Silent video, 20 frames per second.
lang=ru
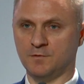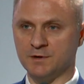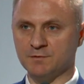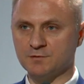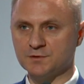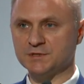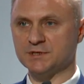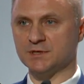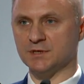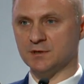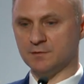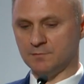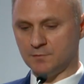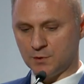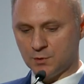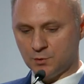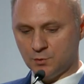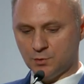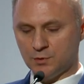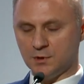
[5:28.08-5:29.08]
августе
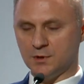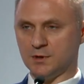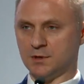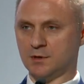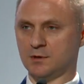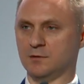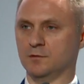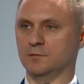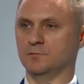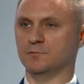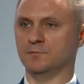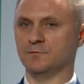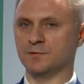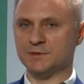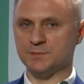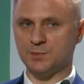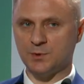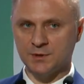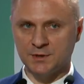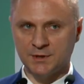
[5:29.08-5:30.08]
этого года, в
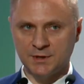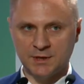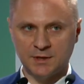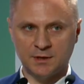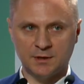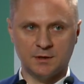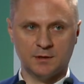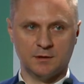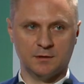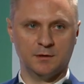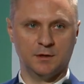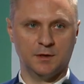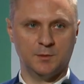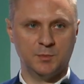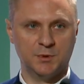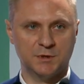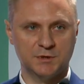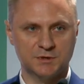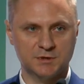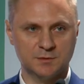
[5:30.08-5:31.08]
исполнении,
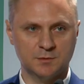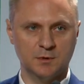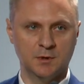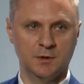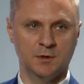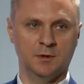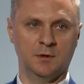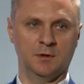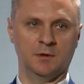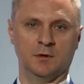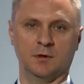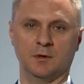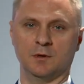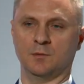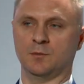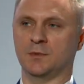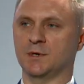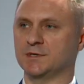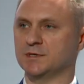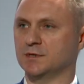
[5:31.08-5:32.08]
опять же,
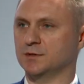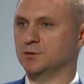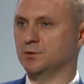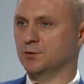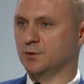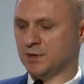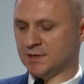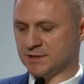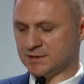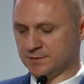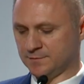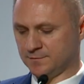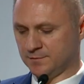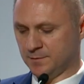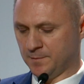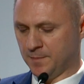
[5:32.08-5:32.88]
майских указов,